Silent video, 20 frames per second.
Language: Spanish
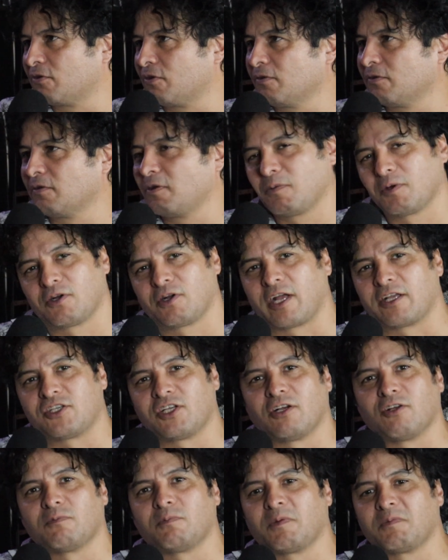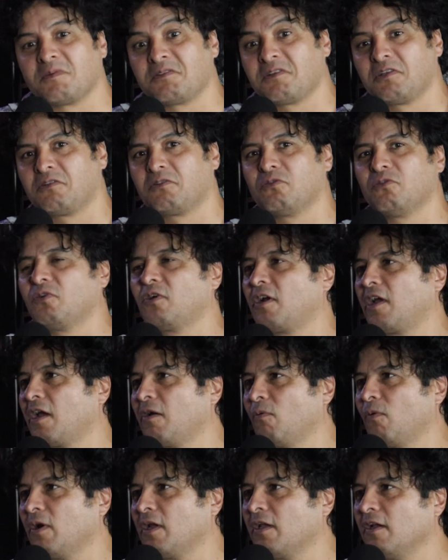No, no me dijo qué chingados, pero me dice, ¿tú qué,
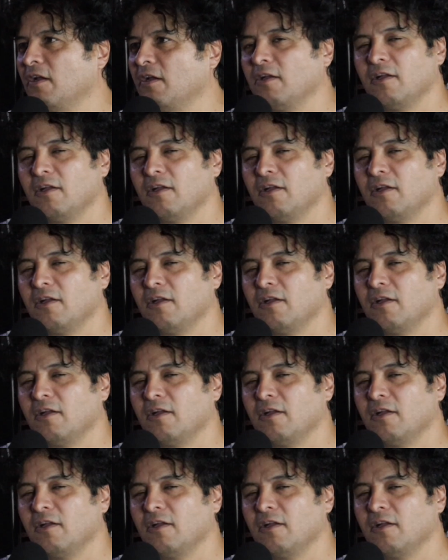güey?